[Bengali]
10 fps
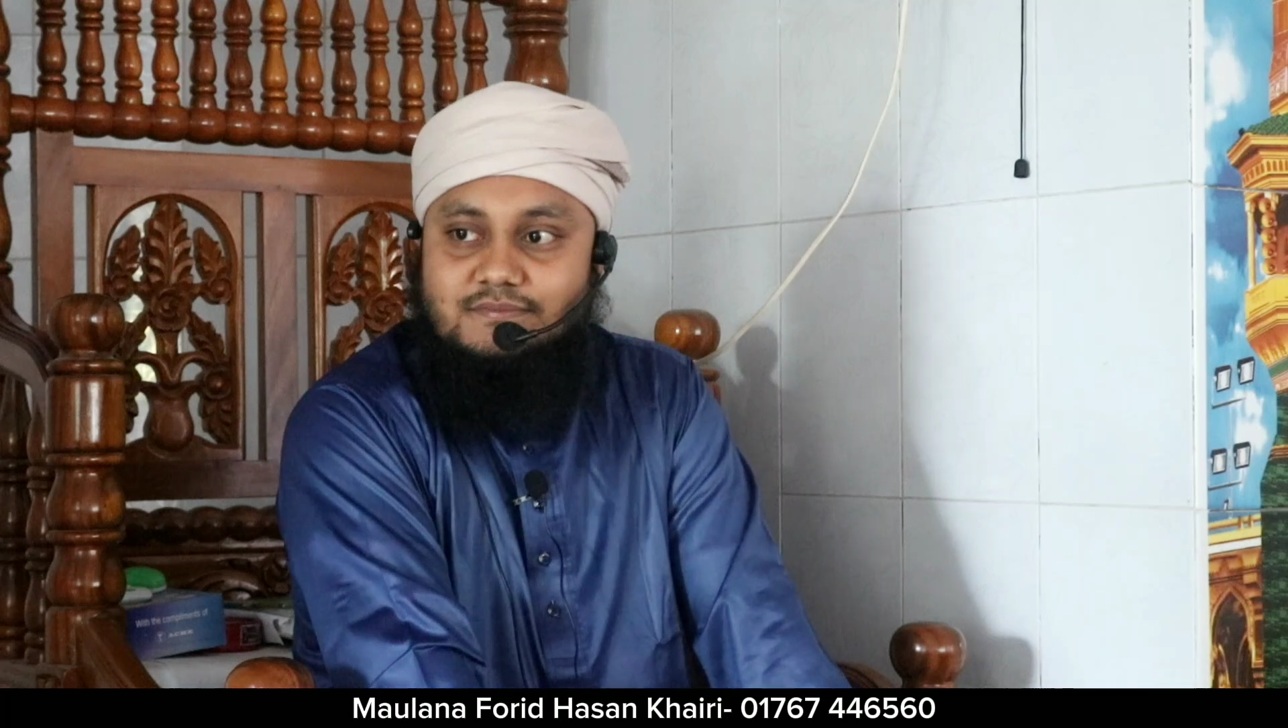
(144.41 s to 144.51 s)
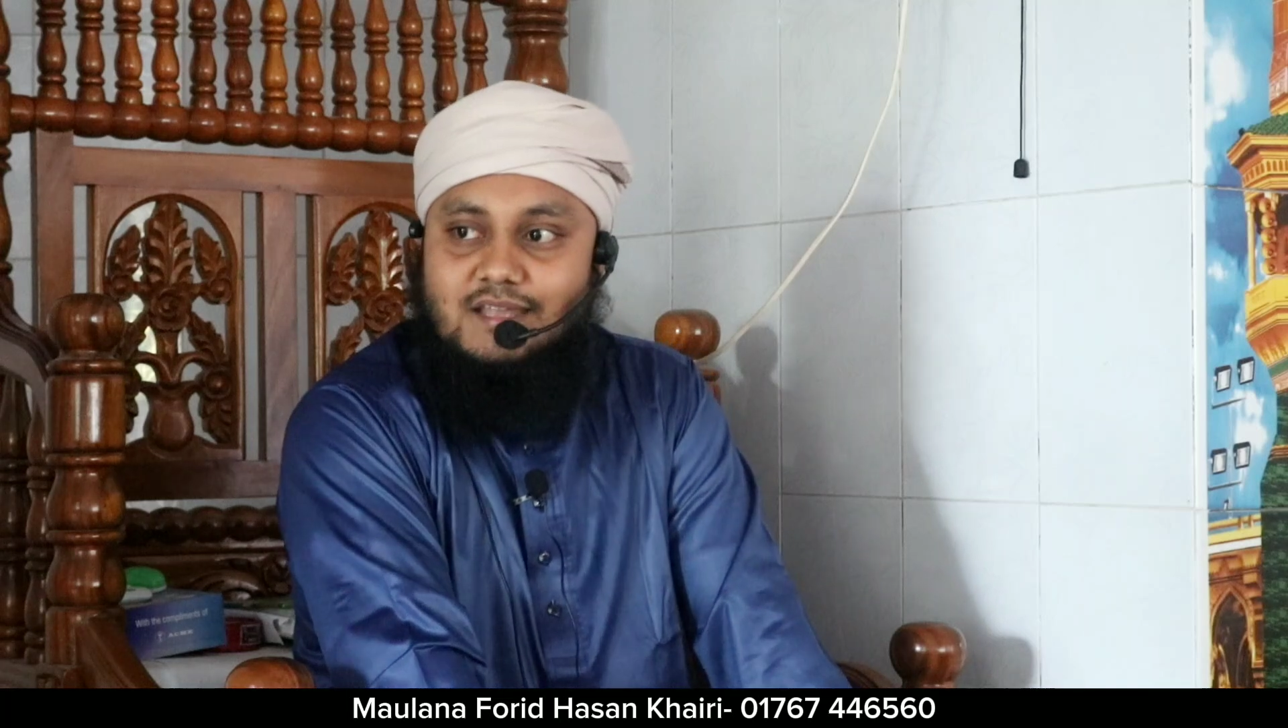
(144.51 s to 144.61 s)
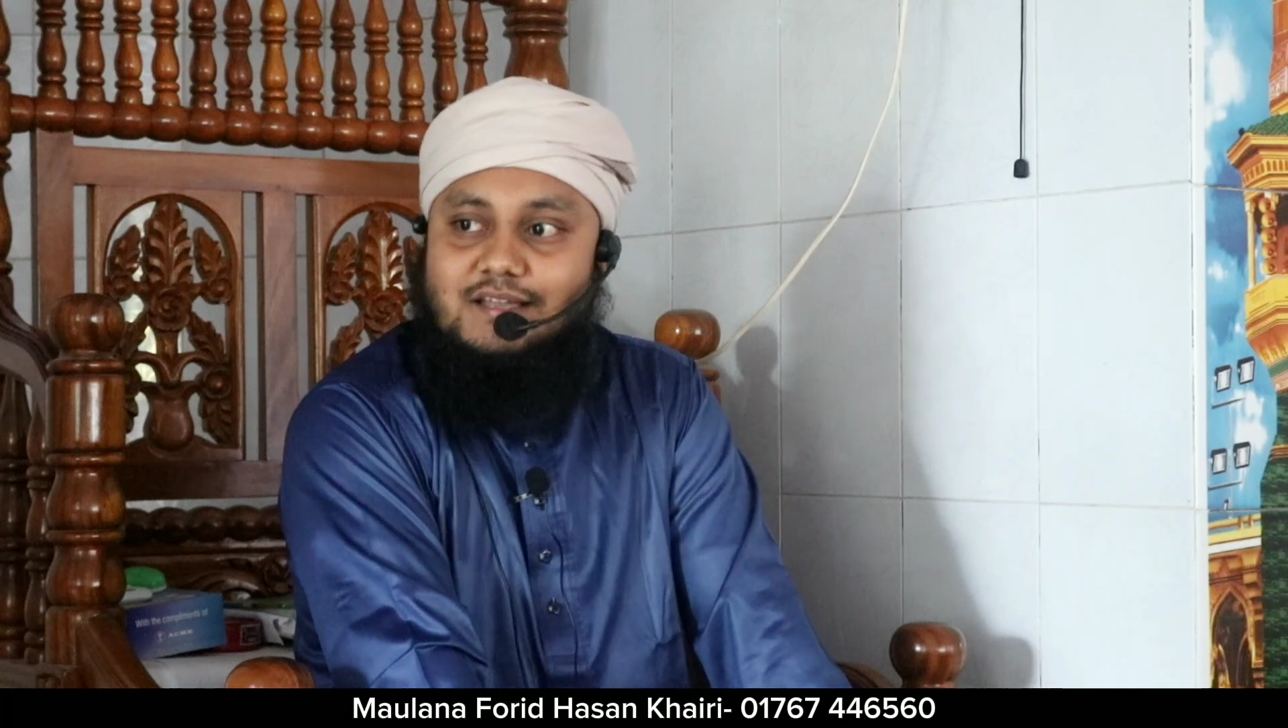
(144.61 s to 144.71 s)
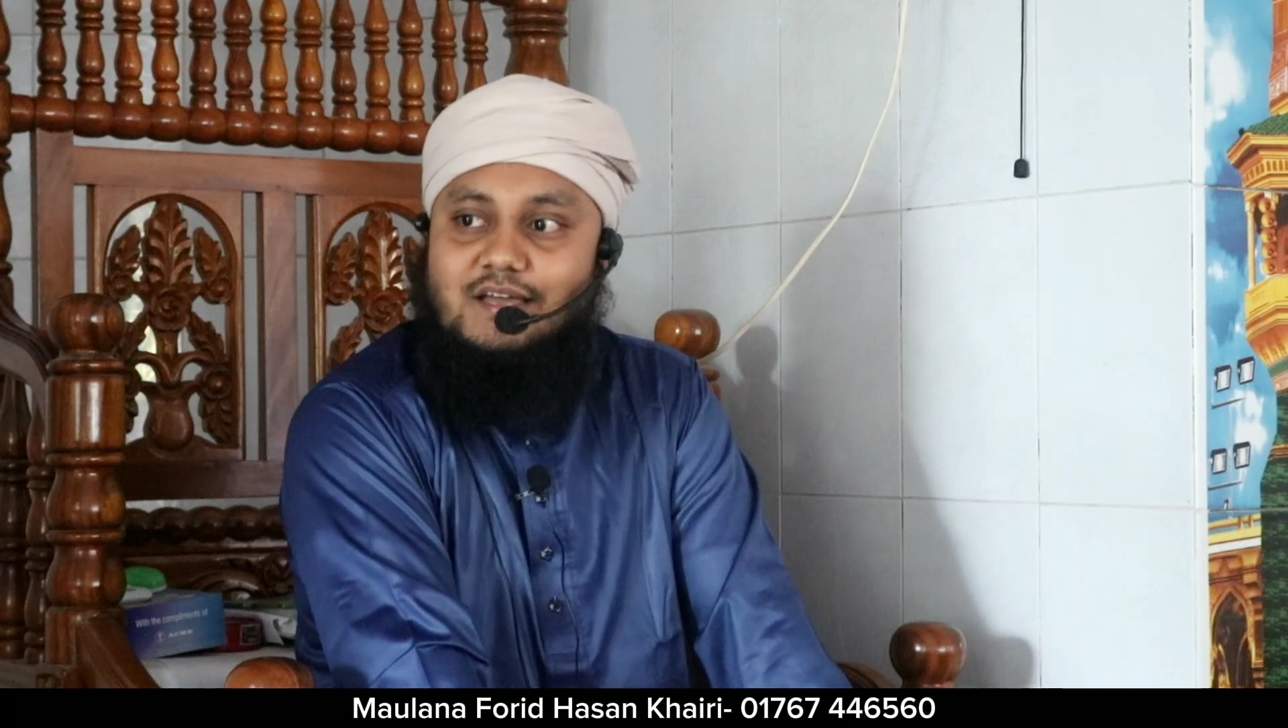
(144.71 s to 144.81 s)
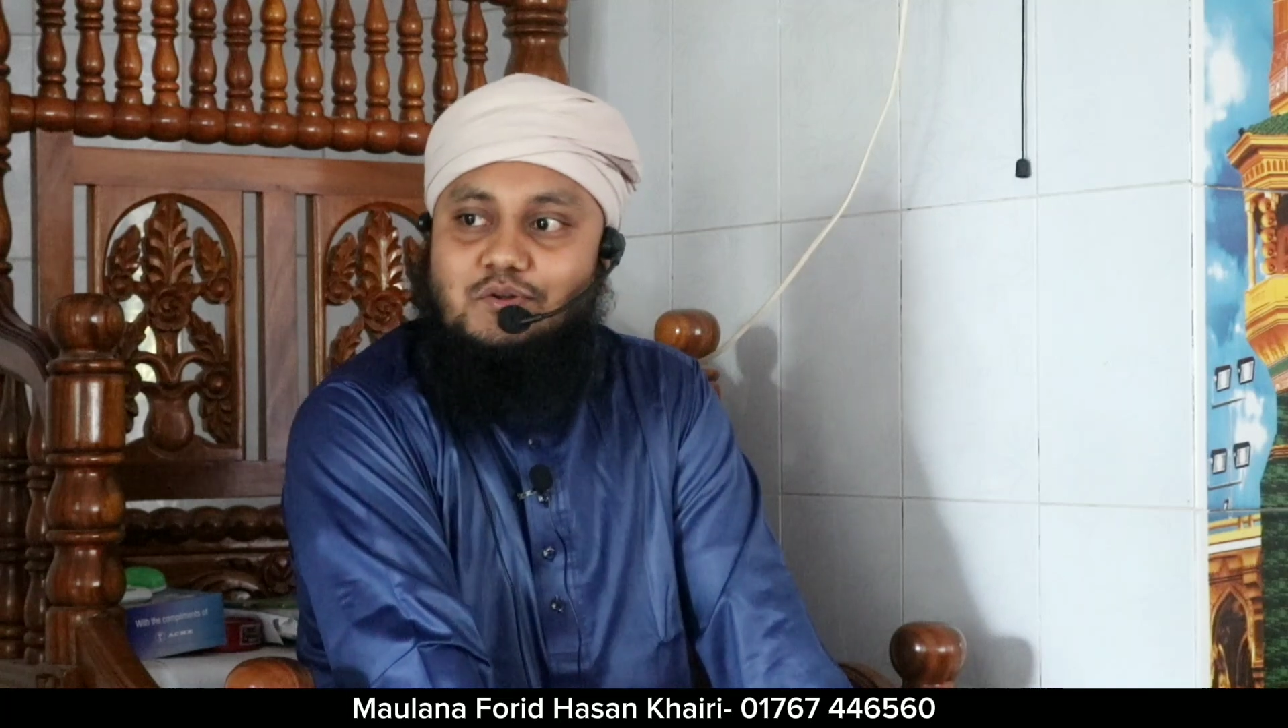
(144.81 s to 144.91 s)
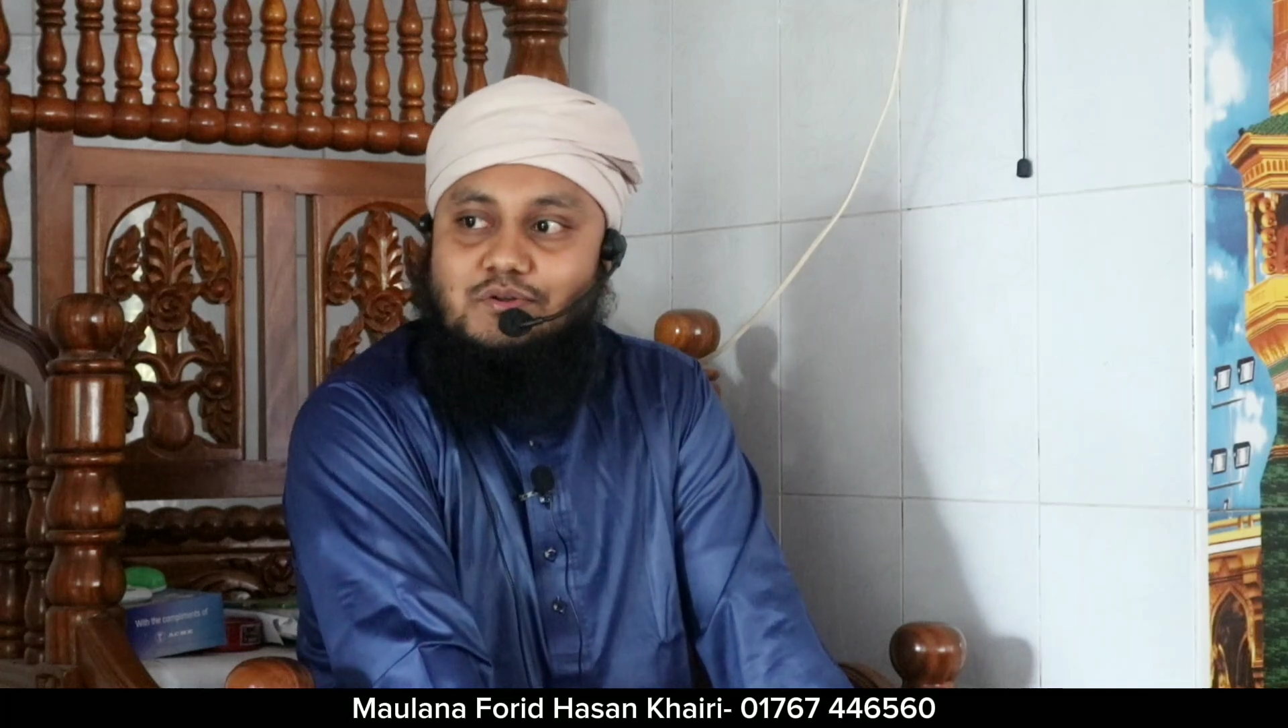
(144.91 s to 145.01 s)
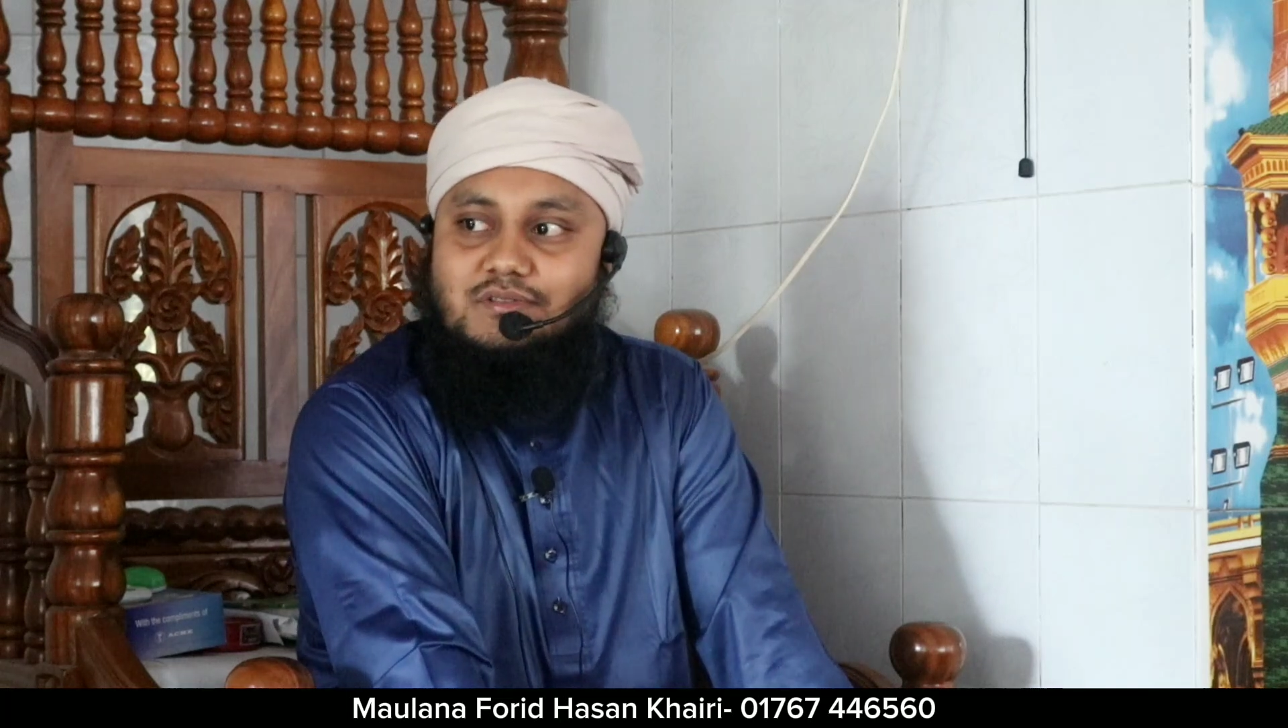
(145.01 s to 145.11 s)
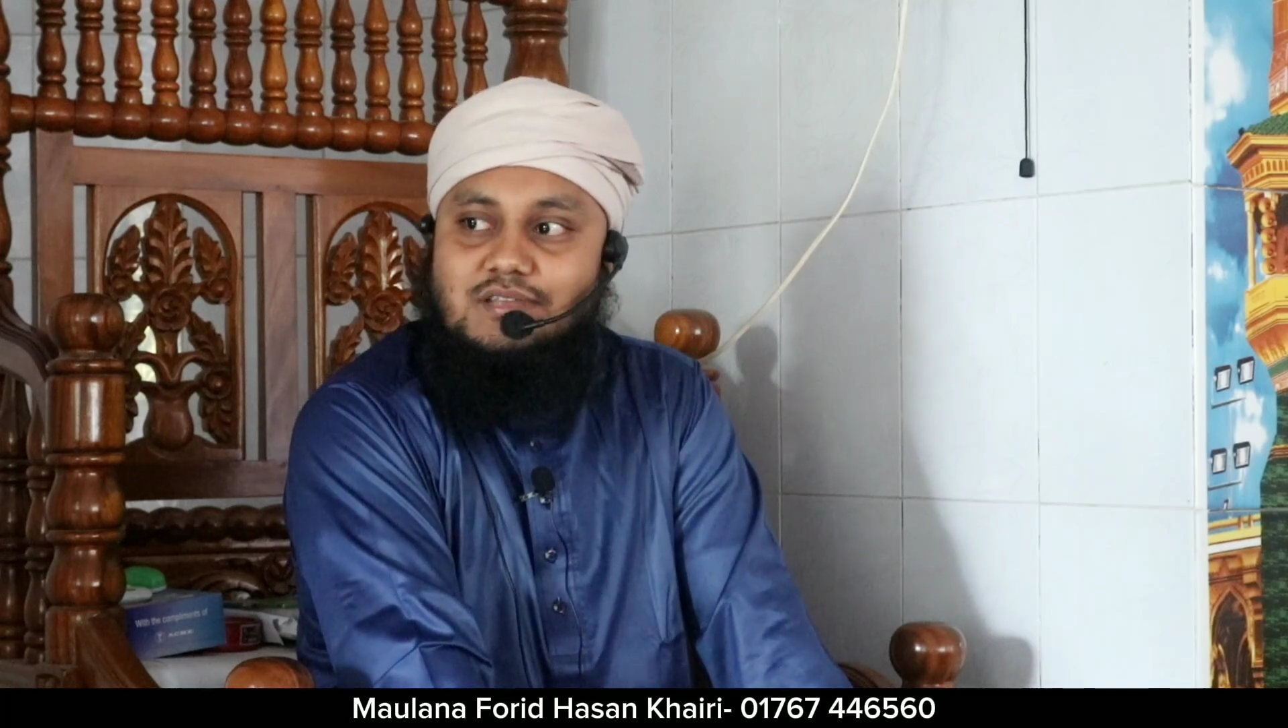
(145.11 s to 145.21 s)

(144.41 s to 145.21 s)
তার কারণ